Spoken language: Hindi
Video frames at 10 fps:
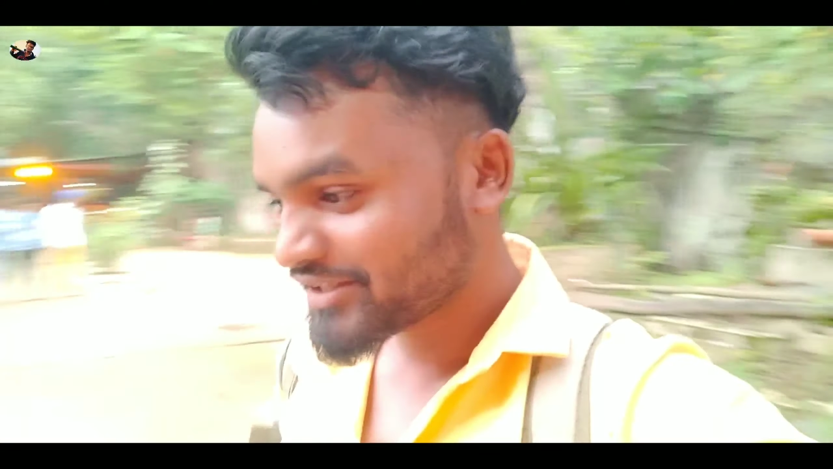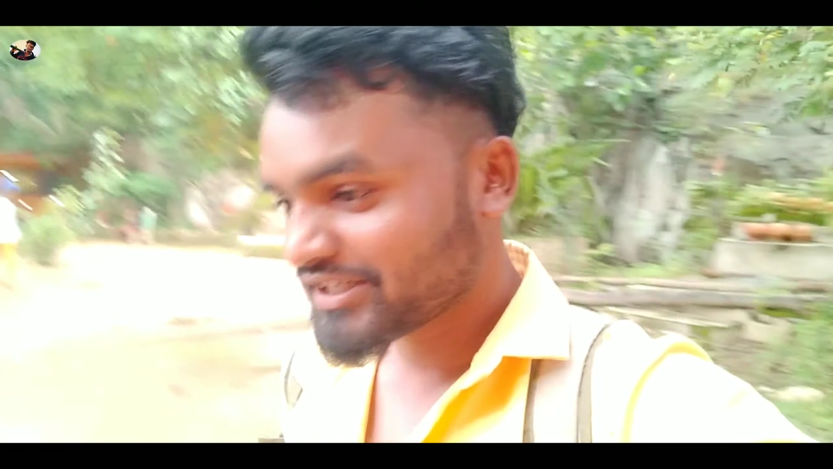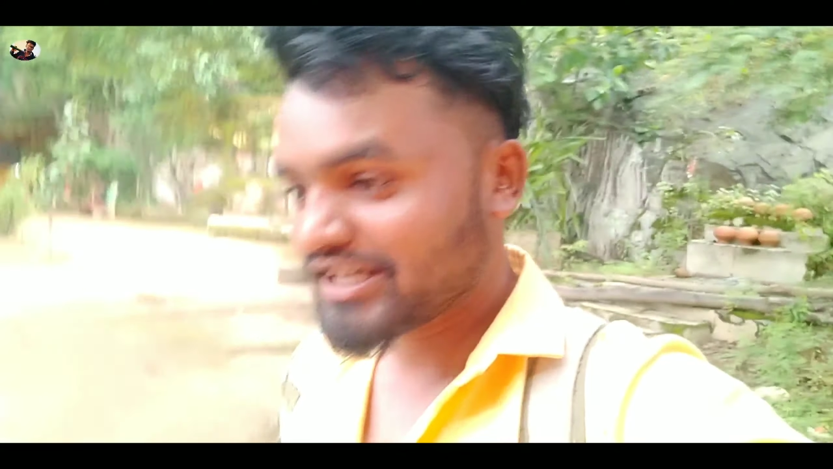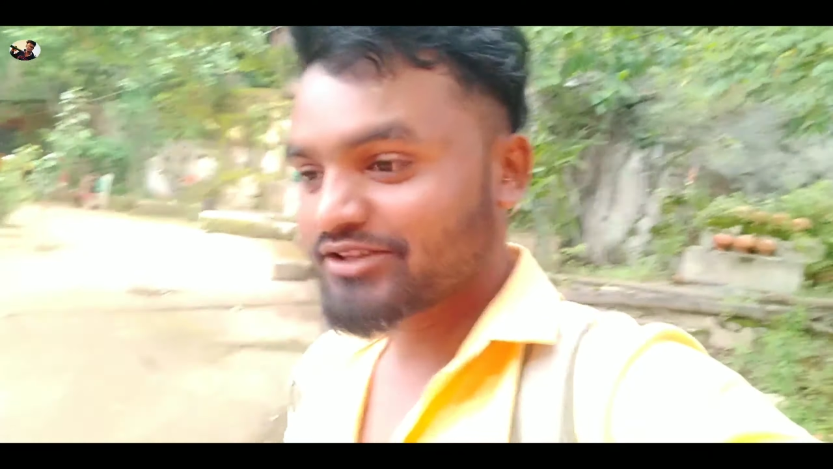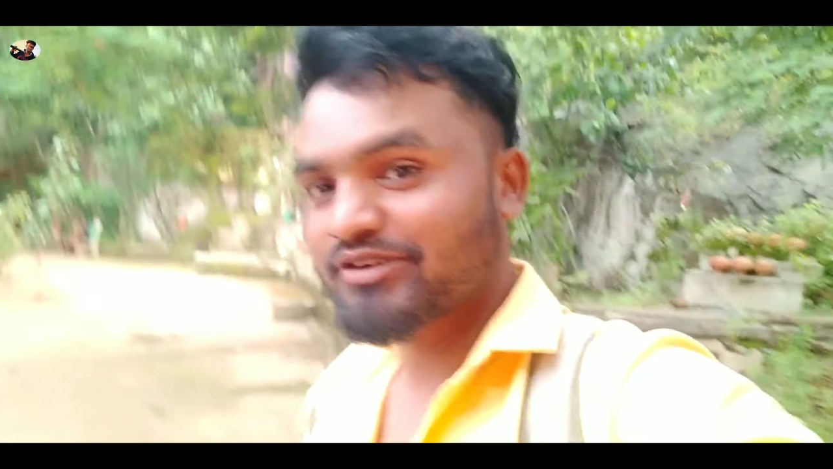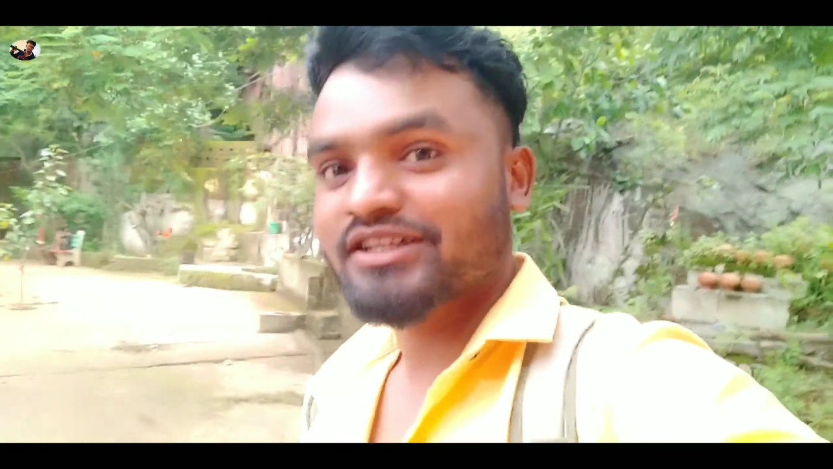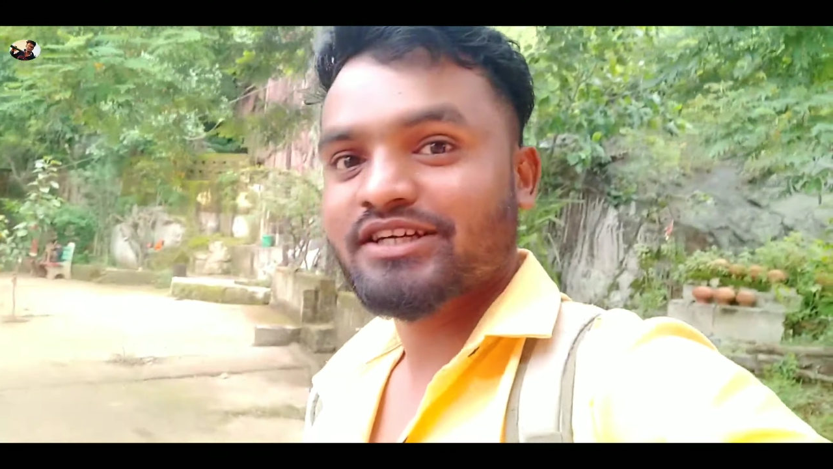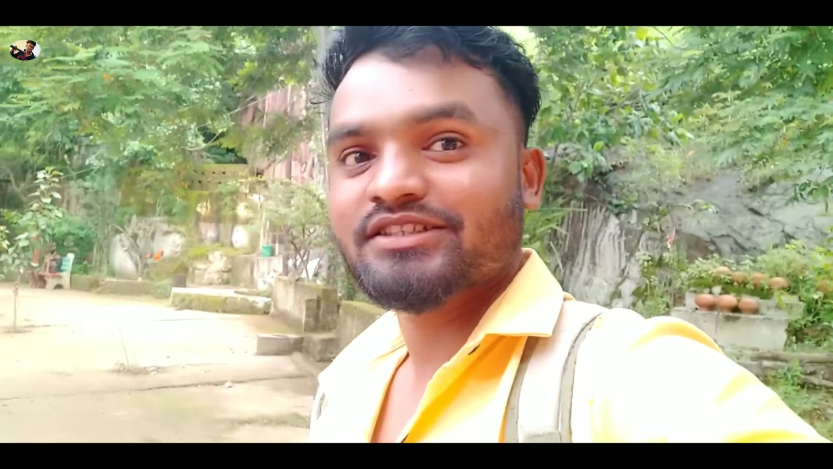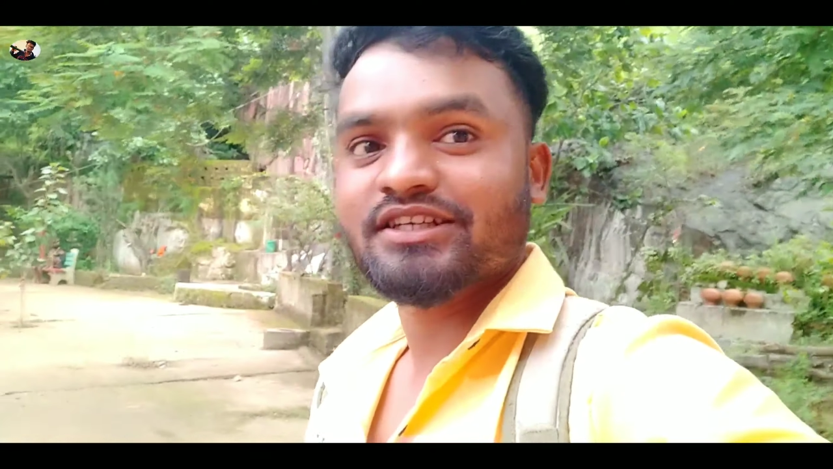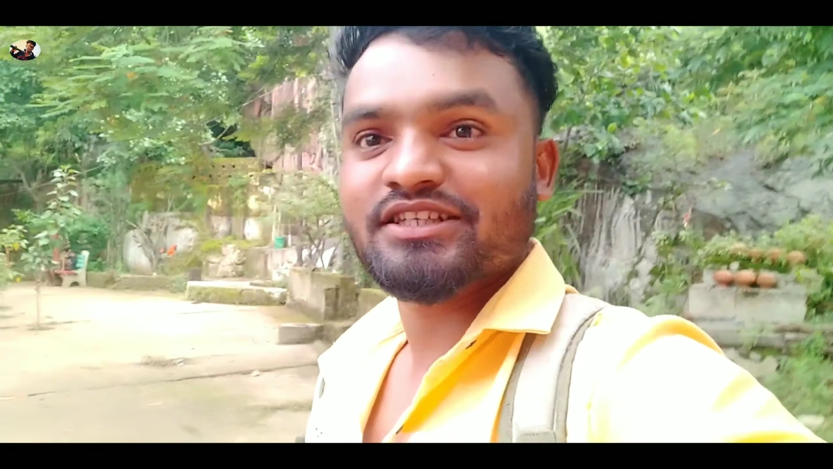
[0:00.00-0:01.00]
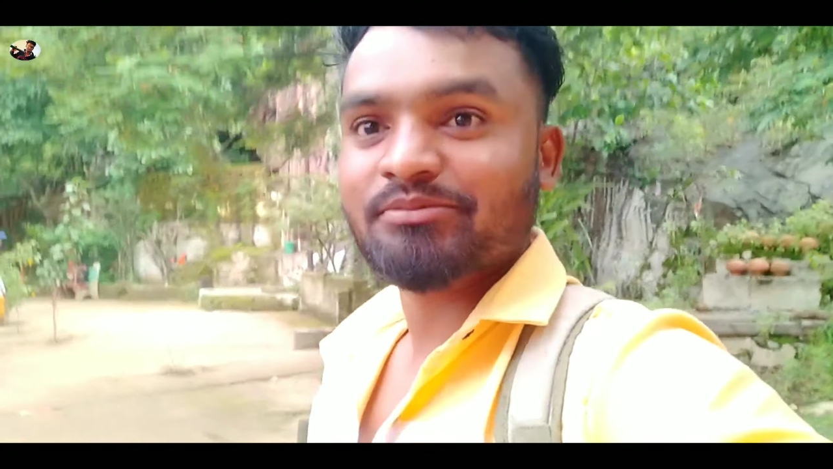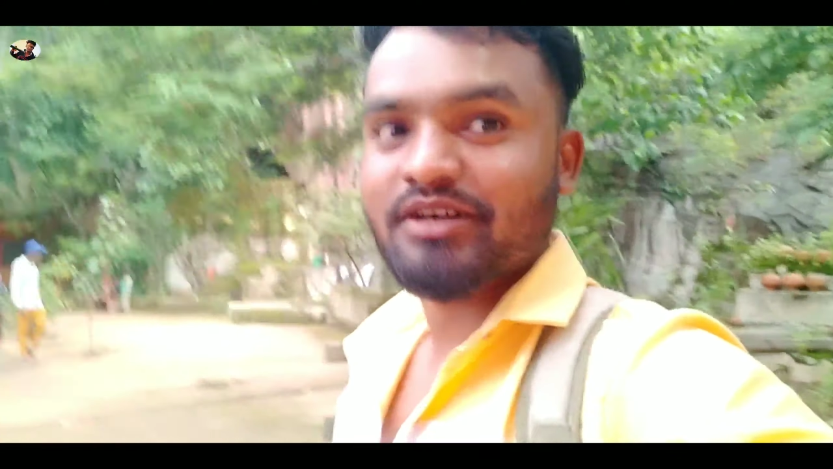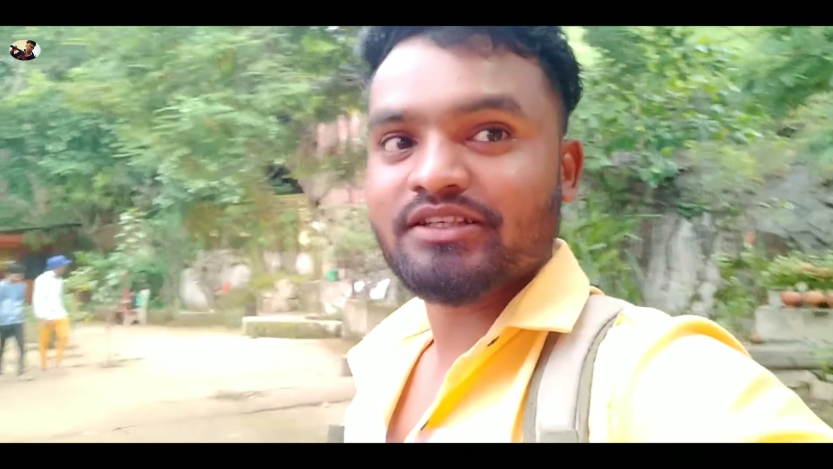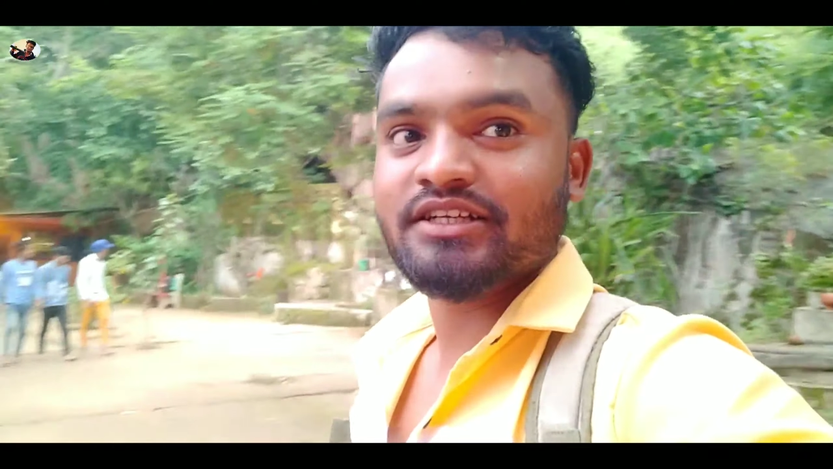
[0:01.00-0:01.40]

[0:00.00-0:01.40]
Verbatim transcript: करा दूंगा दर्शन सबका